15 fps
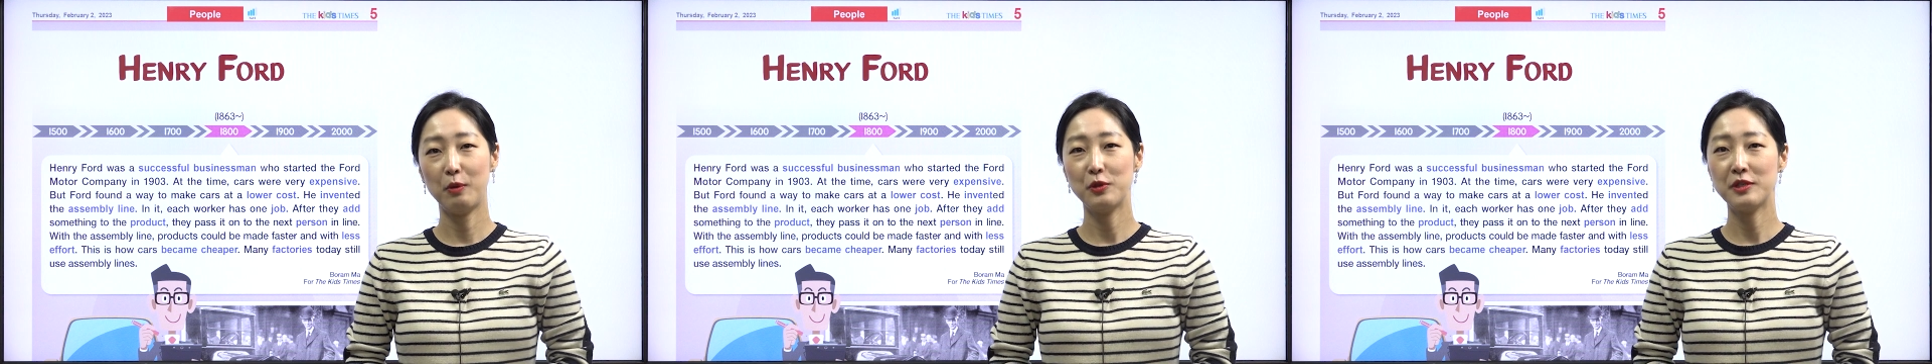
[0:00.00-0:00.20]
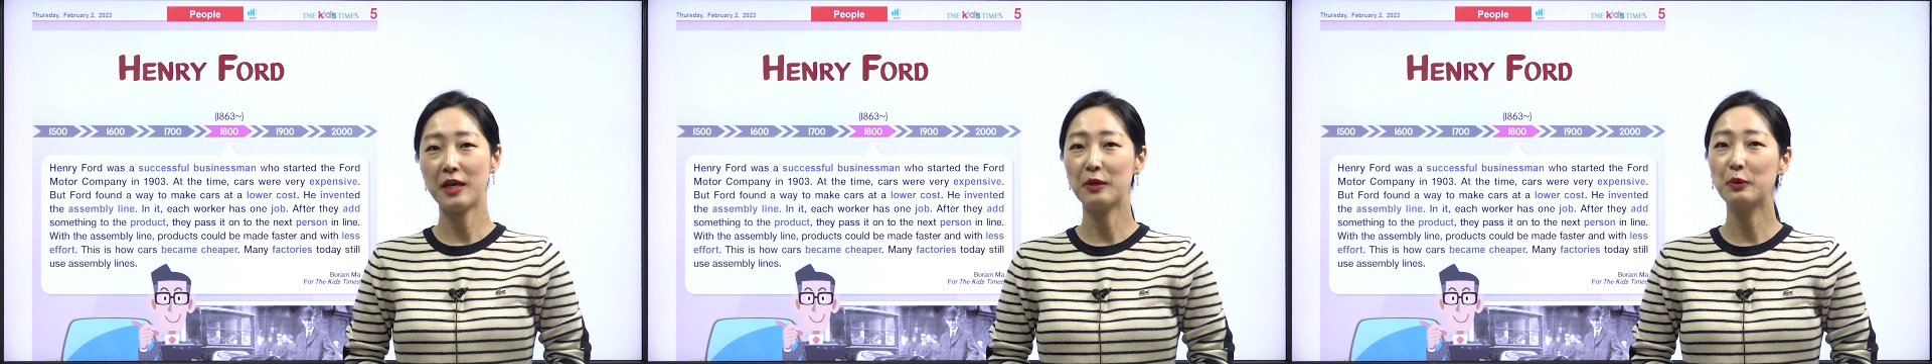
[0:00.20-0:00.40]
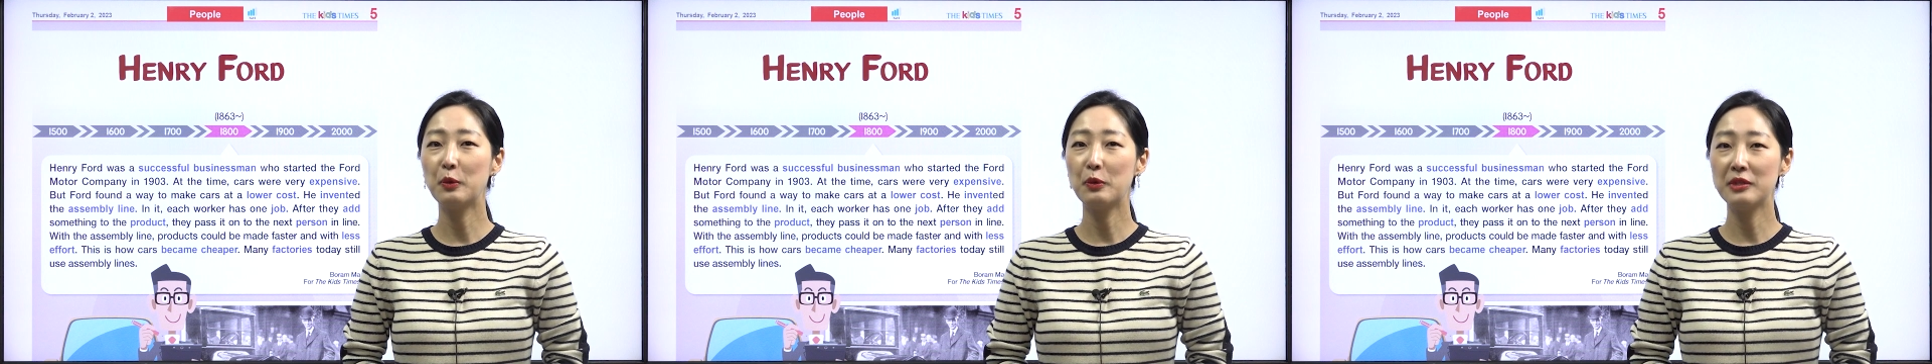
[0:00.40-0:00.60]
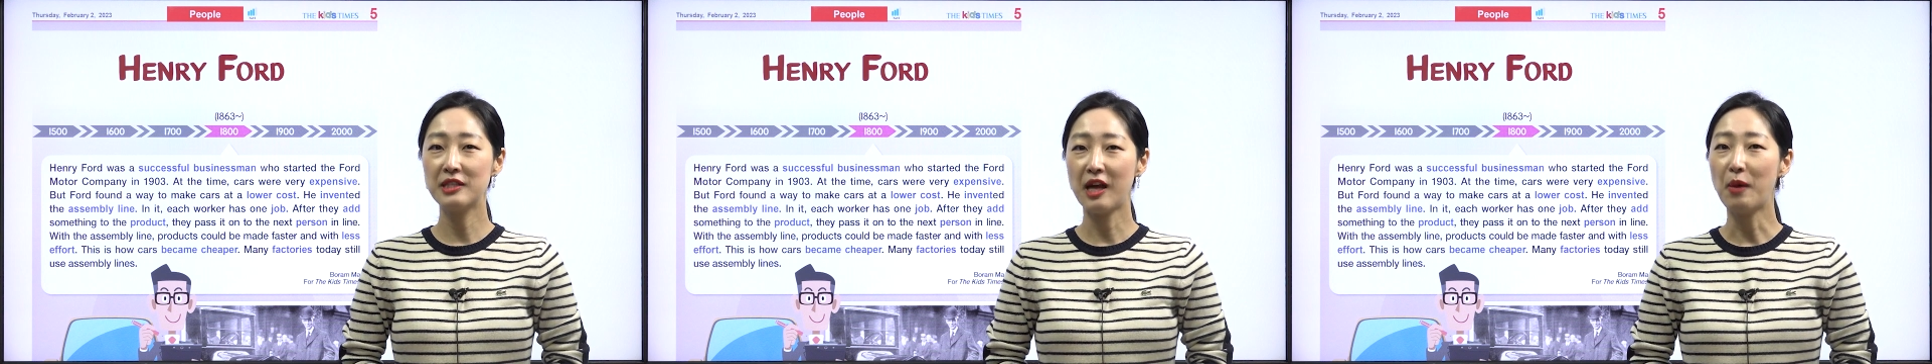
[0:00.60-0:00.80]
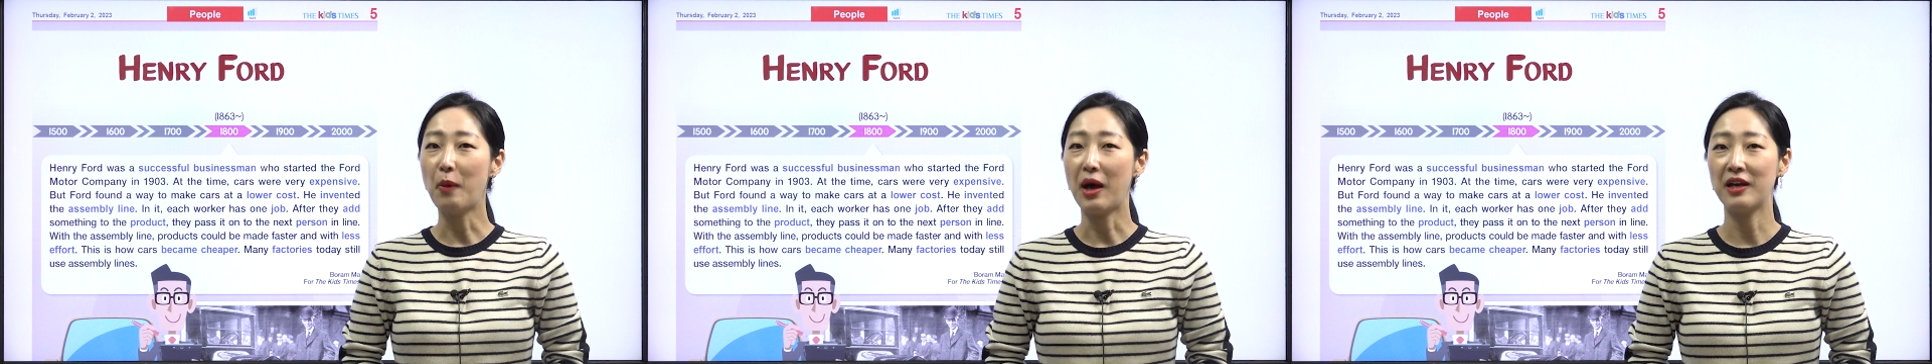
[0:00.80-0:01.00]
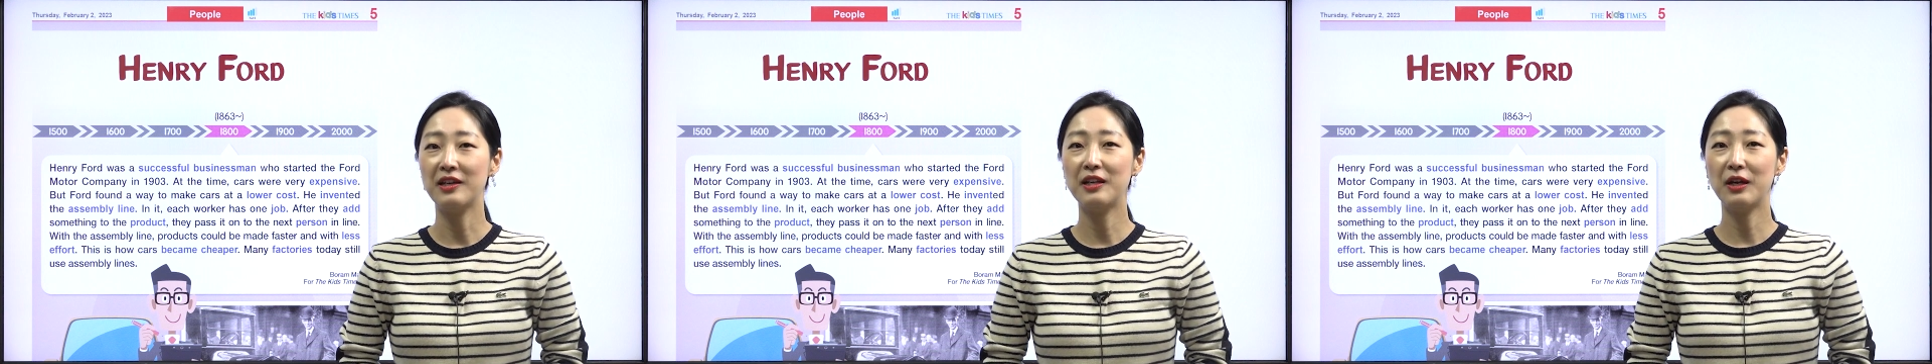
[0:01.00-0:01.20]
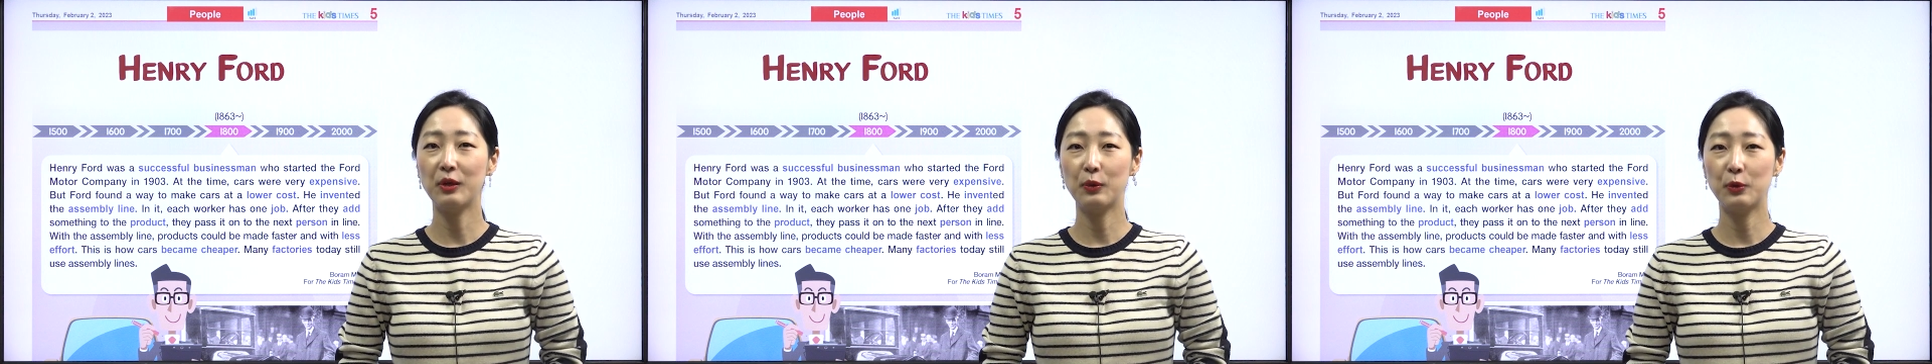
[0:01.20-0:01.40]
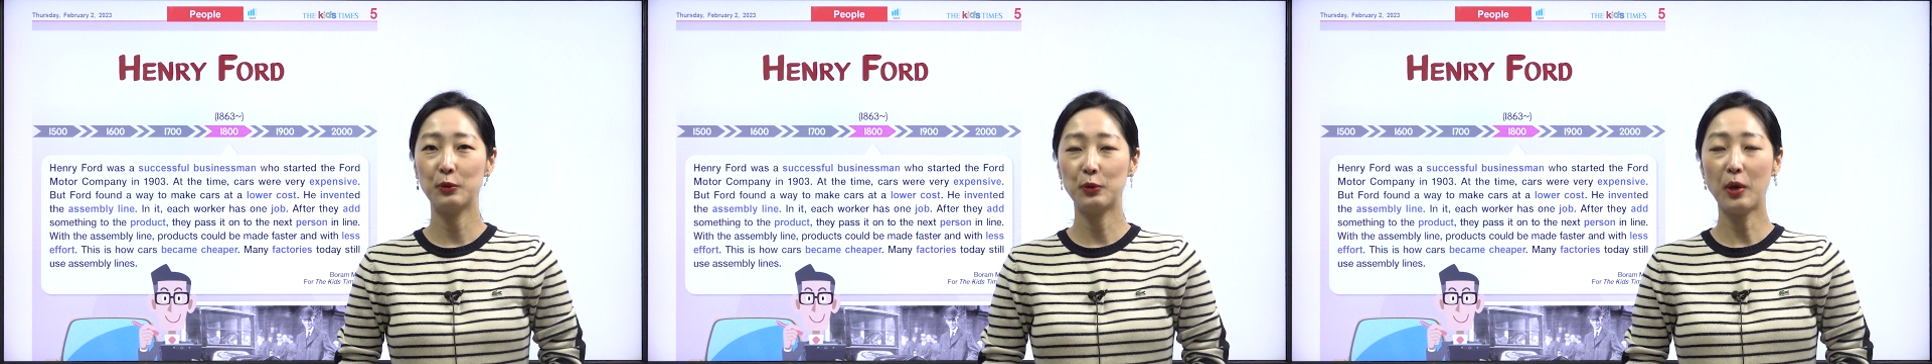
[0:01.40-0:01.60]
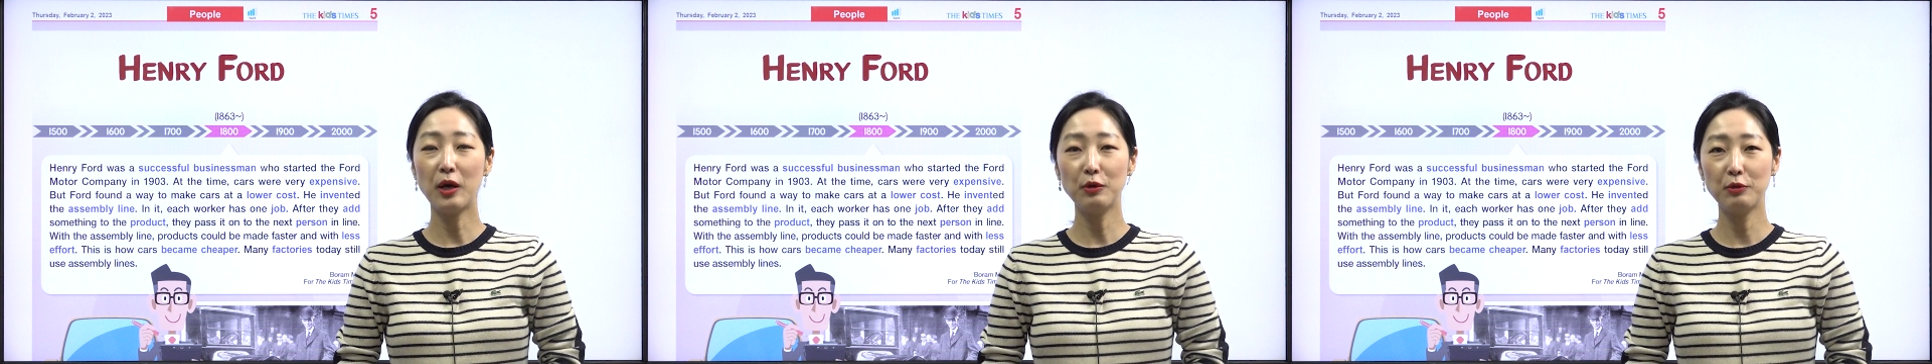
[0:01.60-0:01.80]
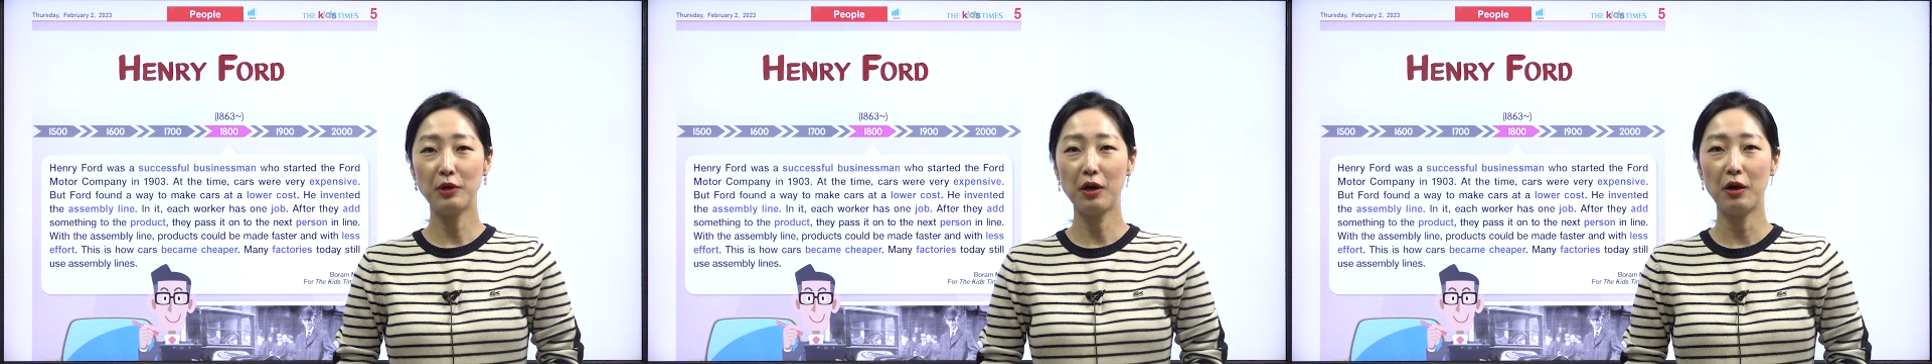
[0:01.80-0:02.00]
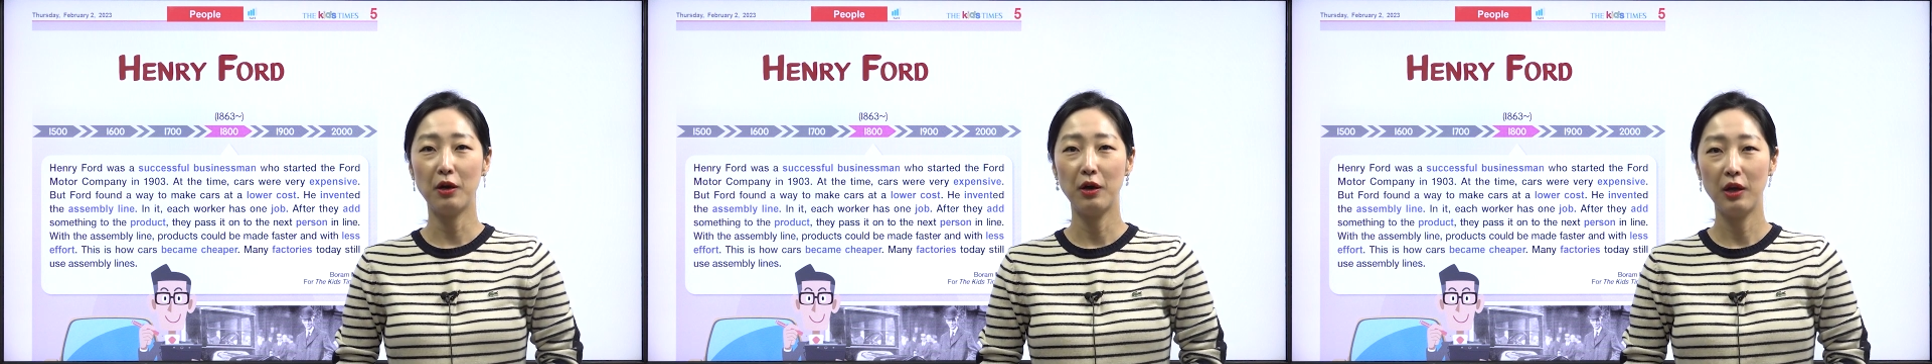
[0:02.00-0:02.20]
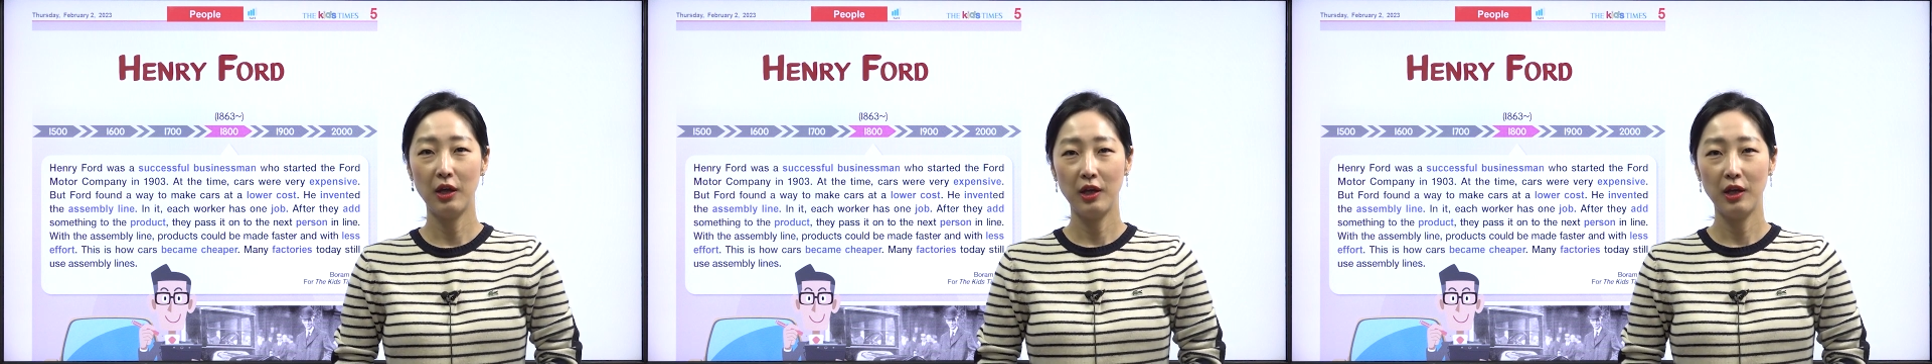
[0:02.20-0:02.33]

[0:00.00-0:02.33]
뭐 자동차 왕이라고도 하고요.